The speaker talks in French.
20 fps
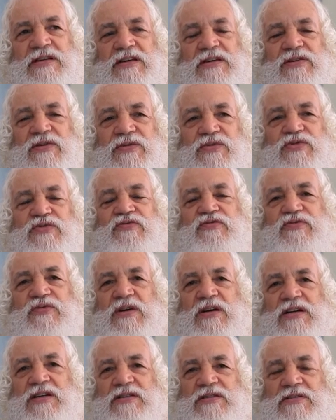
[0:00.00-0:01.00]
Et quand tu
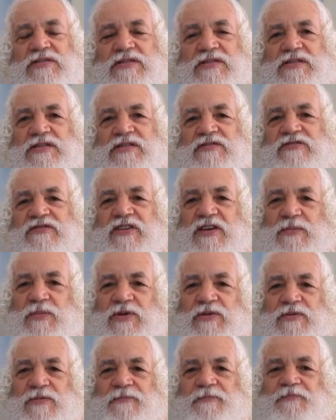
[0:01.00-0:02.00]
vois
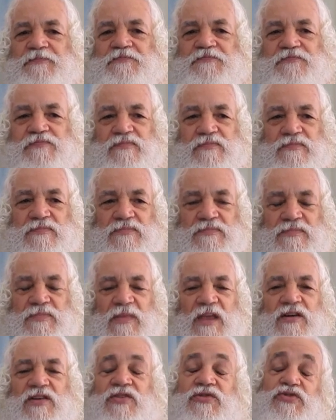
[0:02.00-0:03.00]
vraiment
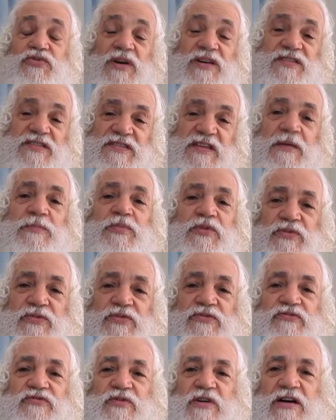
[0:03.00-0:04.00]
quand tu acceptes
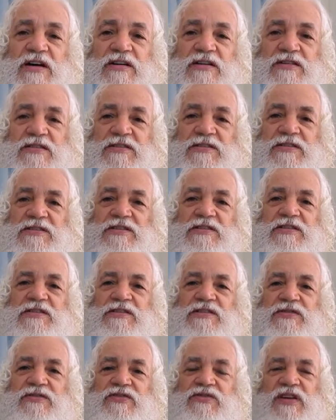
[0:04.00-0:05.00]
de voir,
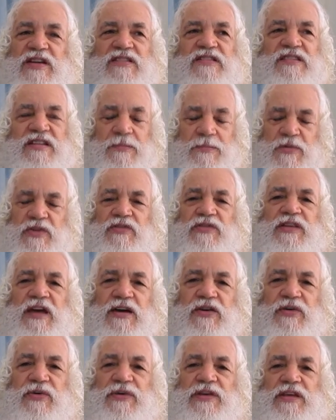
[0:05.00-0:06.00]
tu acceptes
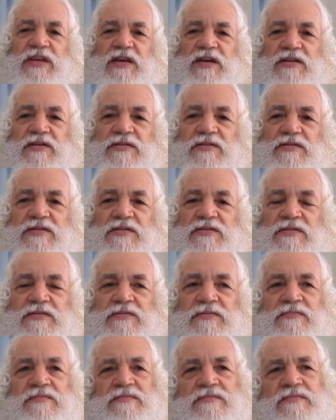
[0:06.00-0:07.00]
d'accueillir
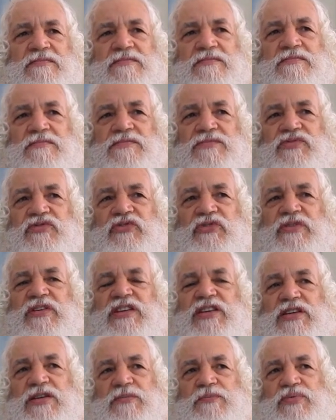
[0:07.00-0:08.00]
ce
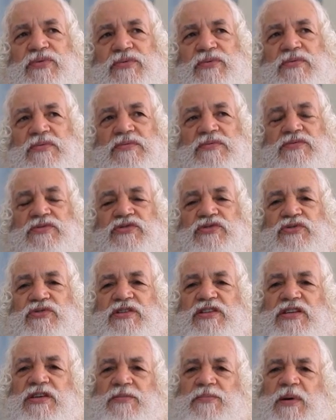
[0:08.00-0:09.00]
qui est bon, ce
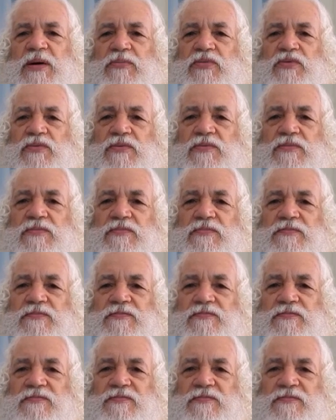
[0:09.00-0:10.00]
qui n'est pas bon.
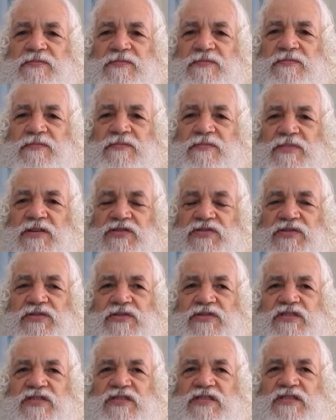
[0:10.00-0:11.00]
Parce
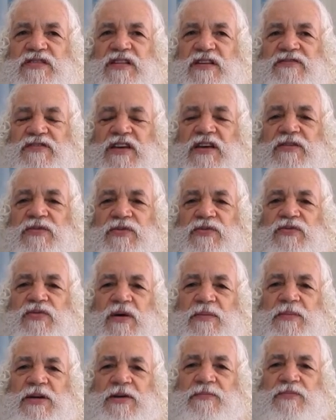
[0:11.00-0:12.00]
que ça vient de
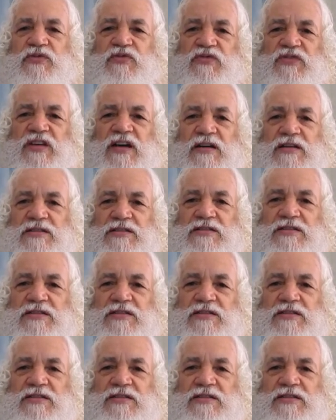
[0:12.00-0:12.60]
toi-même, tout ça.